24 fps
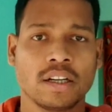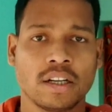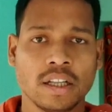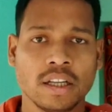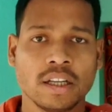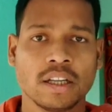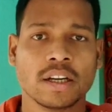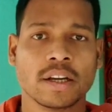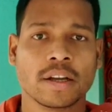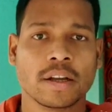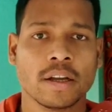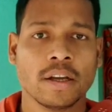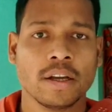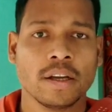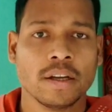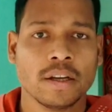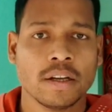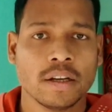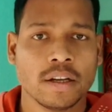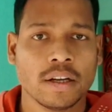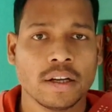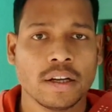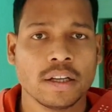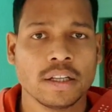ठीक
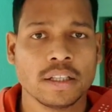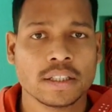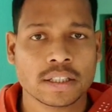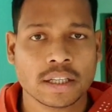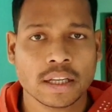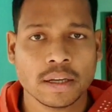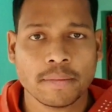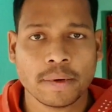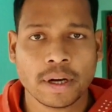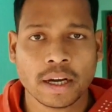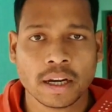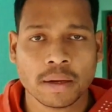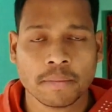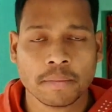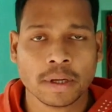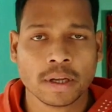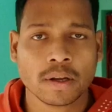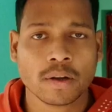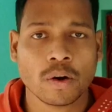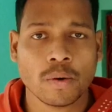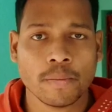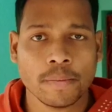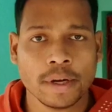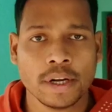है इसके बारे में
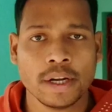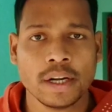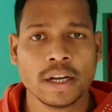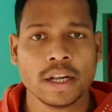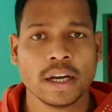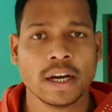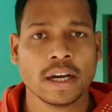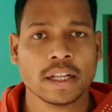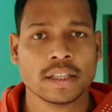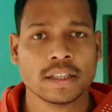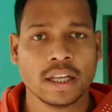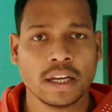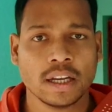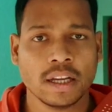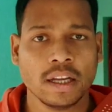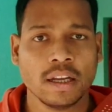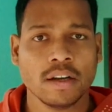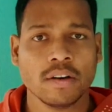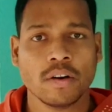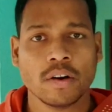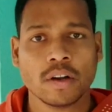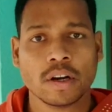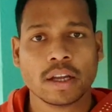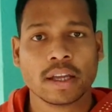कमेंट आता है
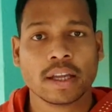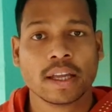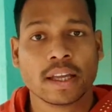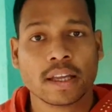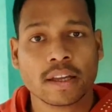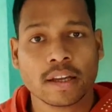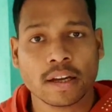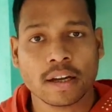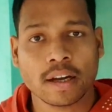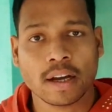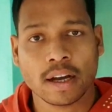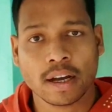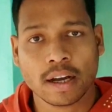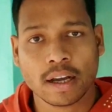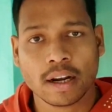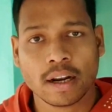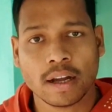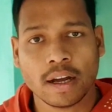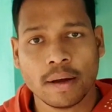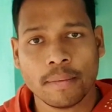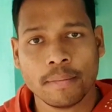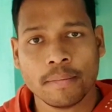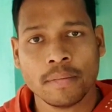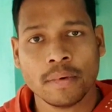और अगर
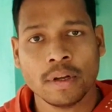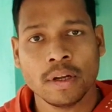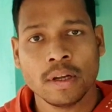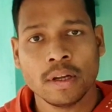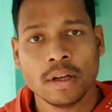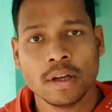हम